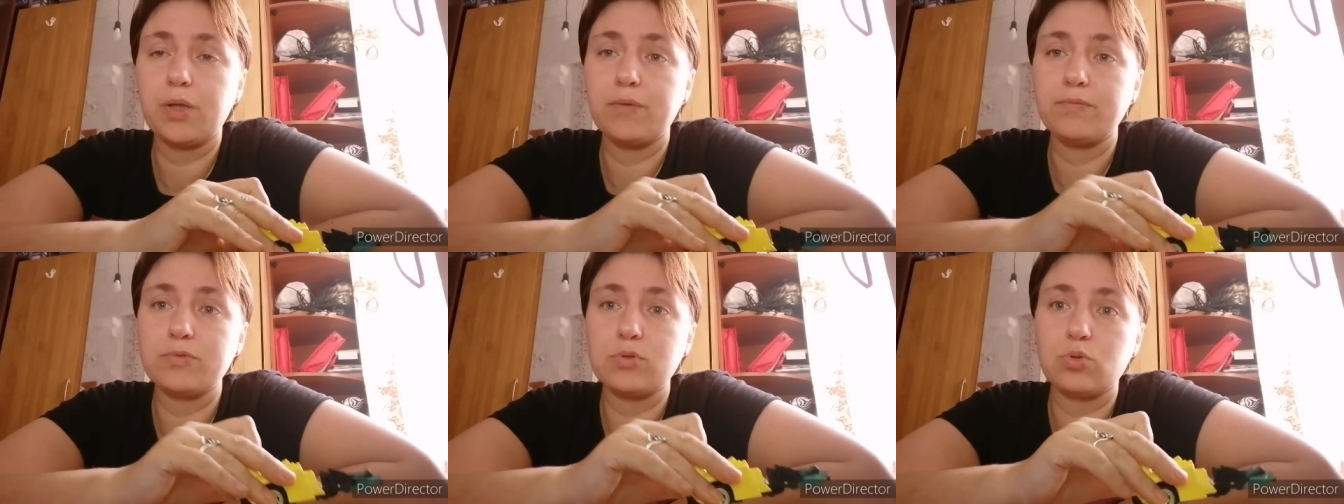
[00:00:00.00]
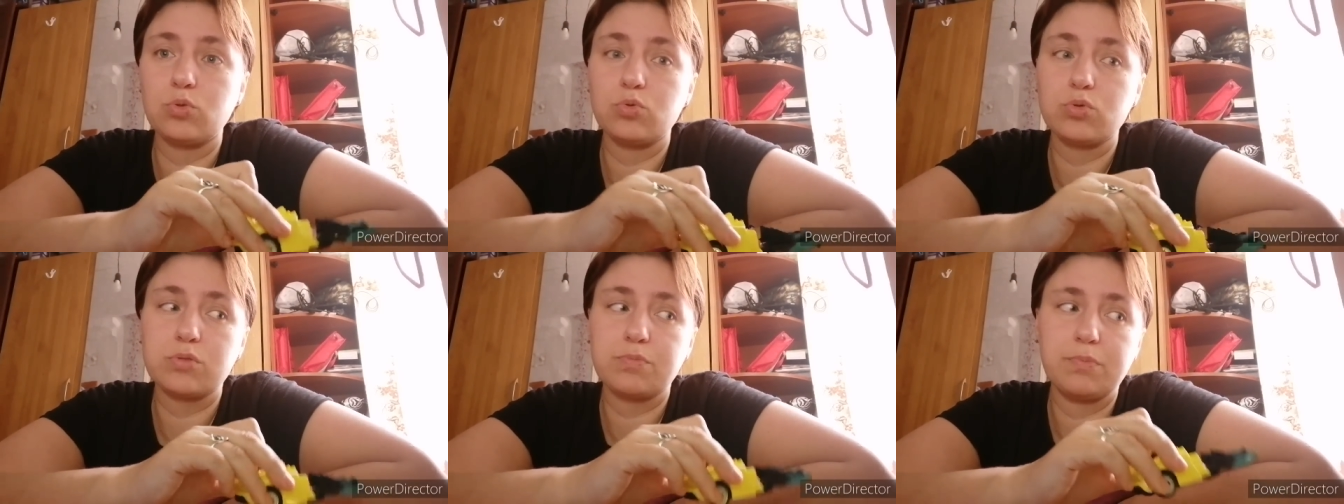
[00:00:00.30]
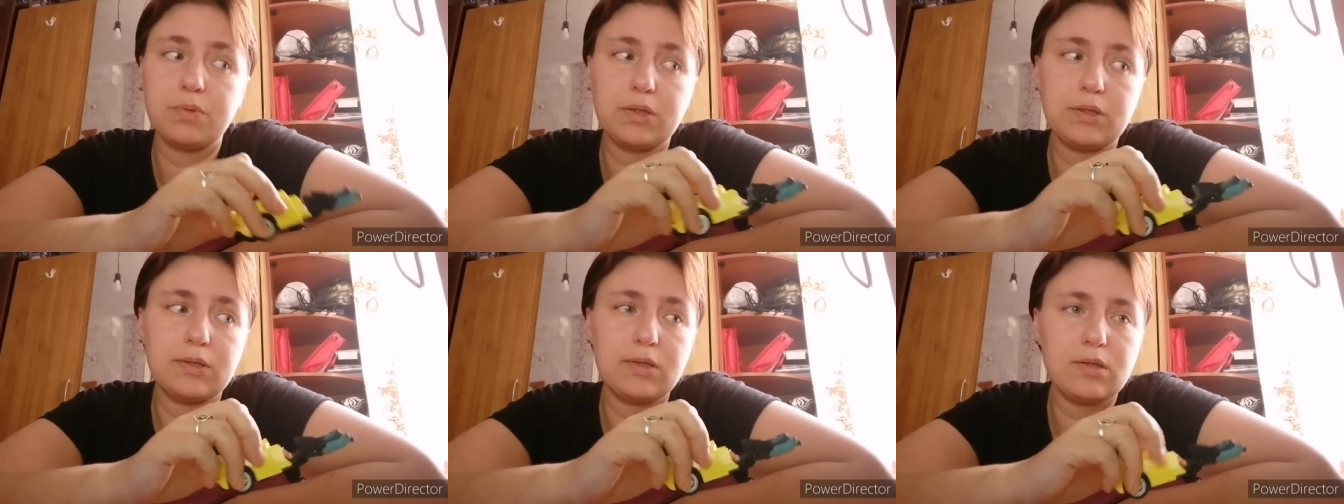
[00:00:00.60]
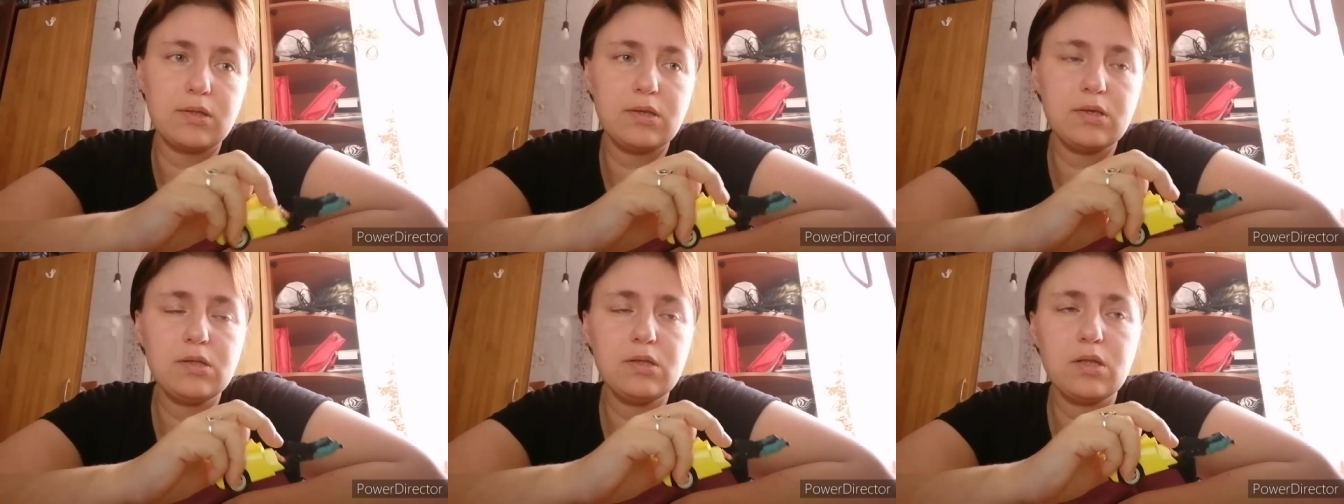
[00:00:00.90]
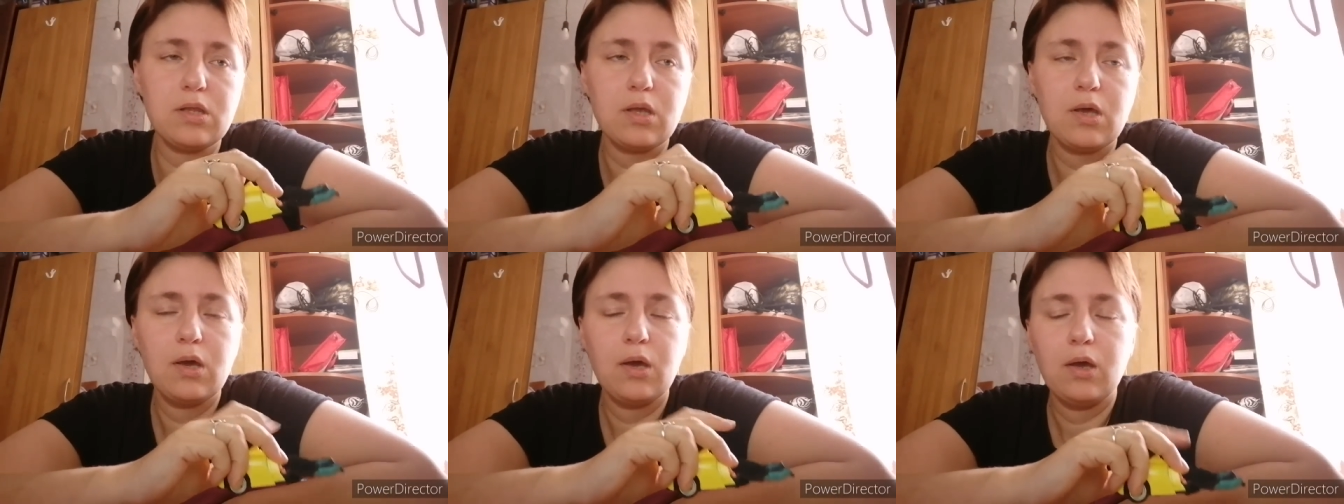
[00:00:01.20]
нам все успеть
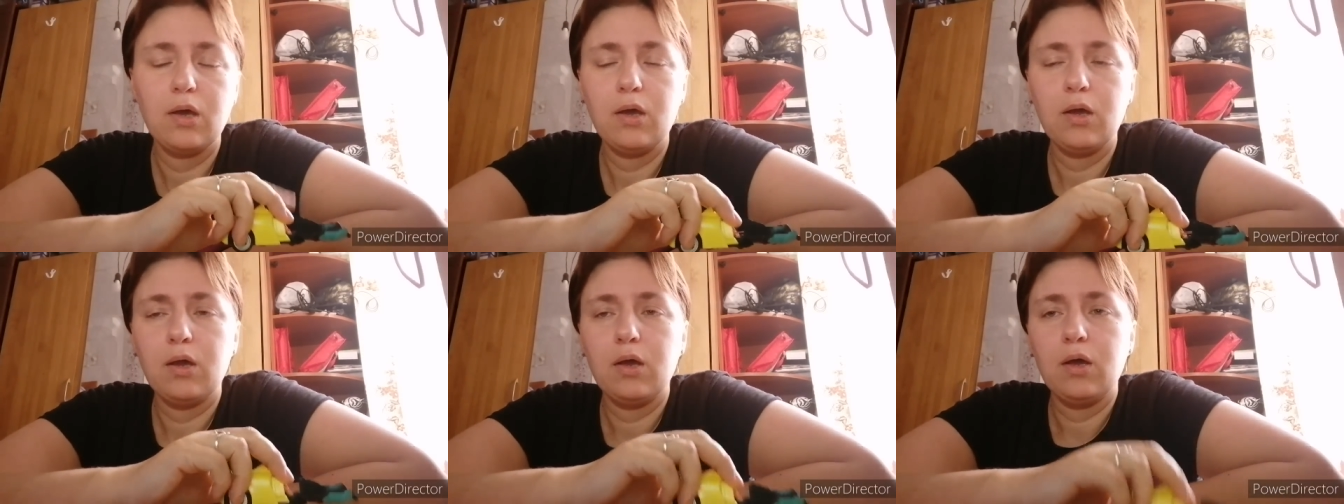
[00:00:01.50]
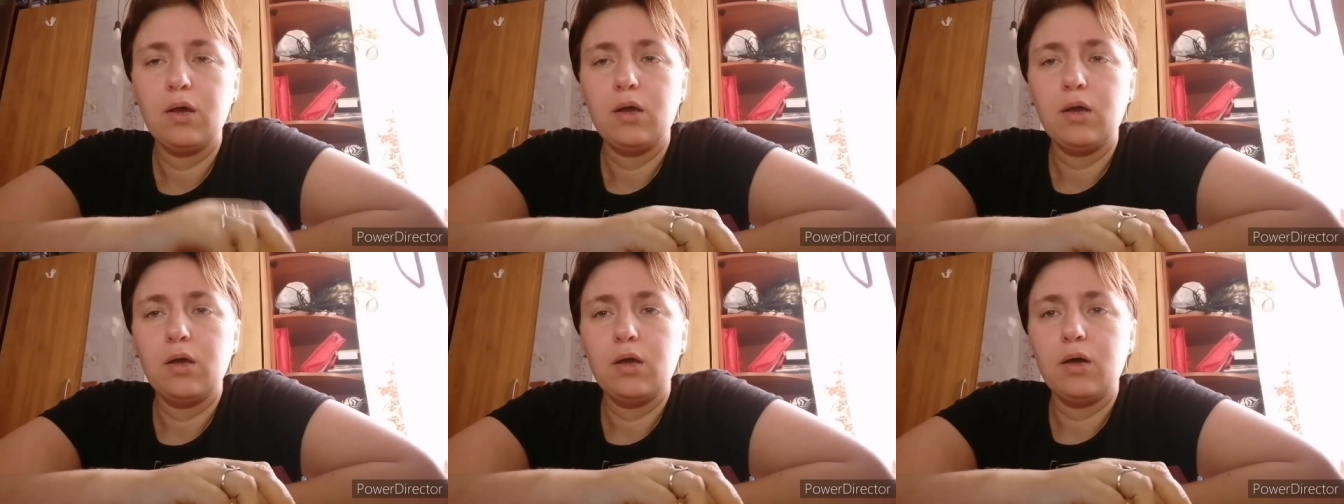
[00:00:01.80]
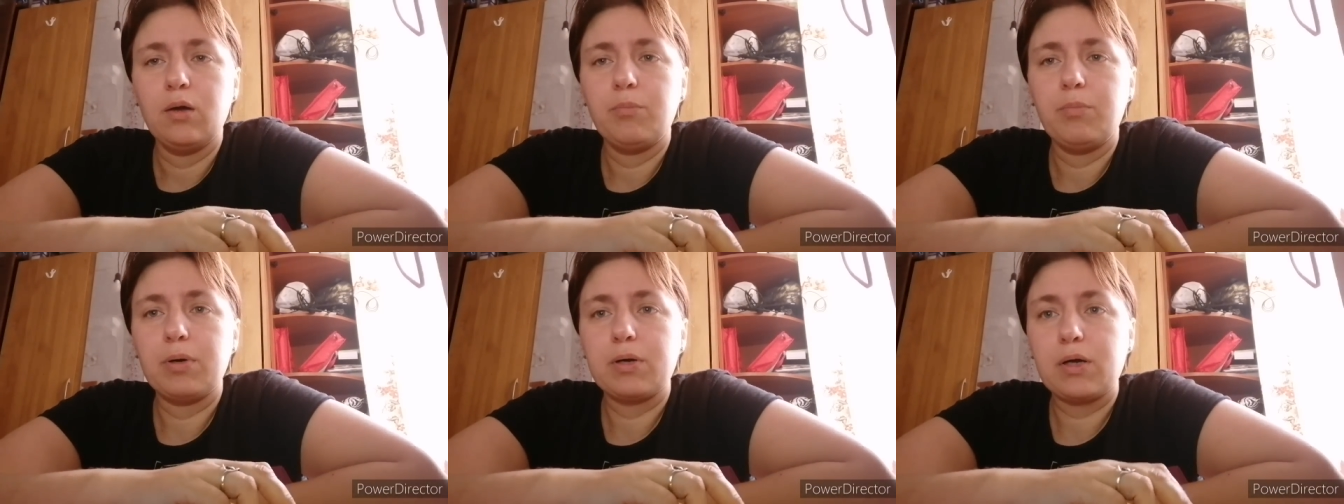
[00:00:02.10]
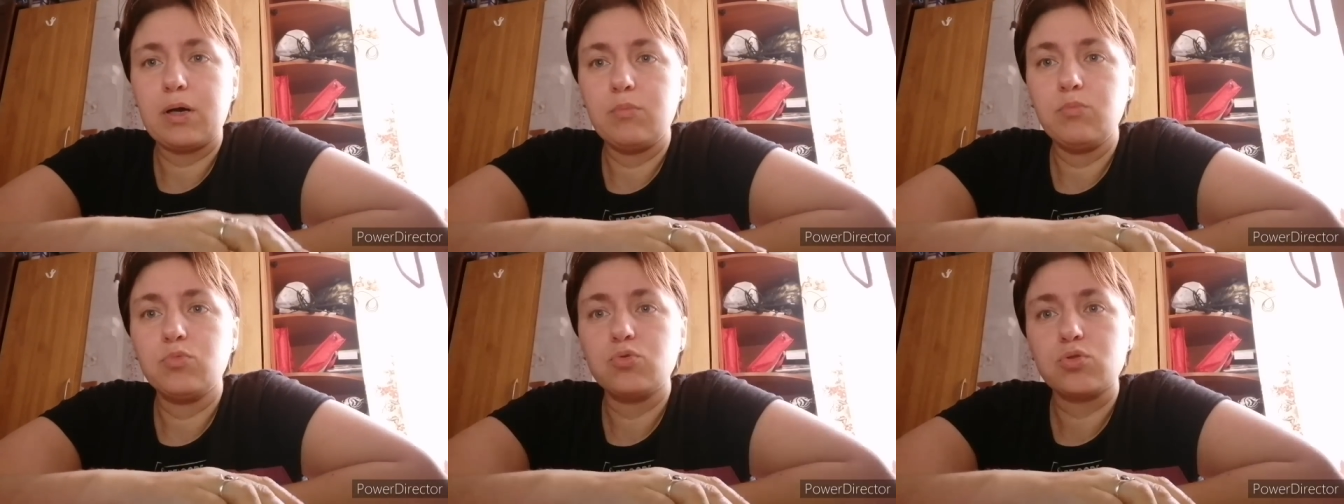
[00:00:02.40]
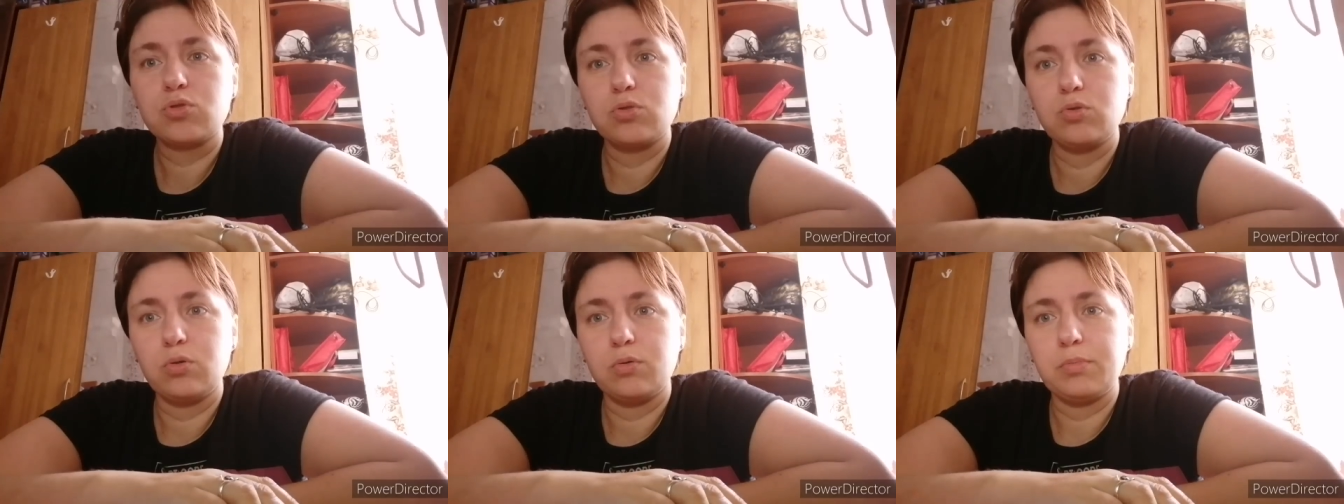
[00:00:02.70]
доделать, пока
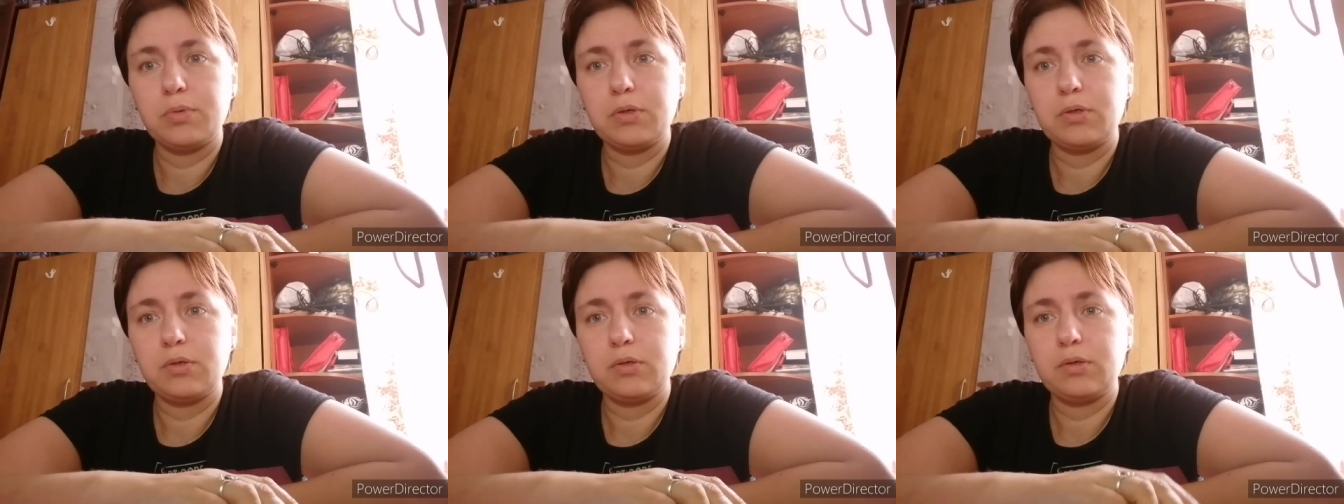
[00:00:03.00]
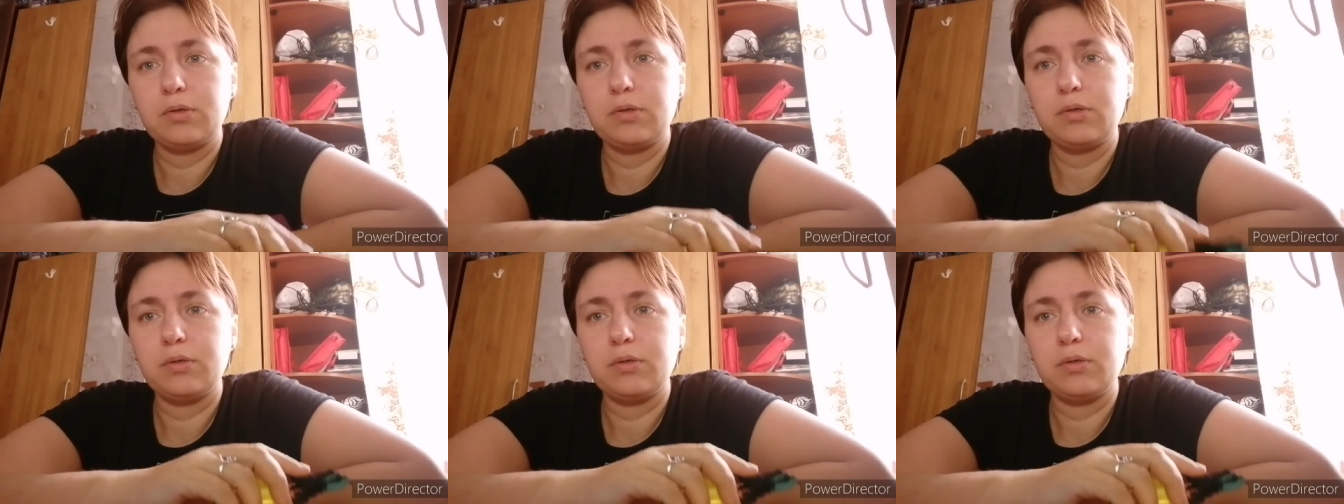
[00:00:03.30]
муж дома.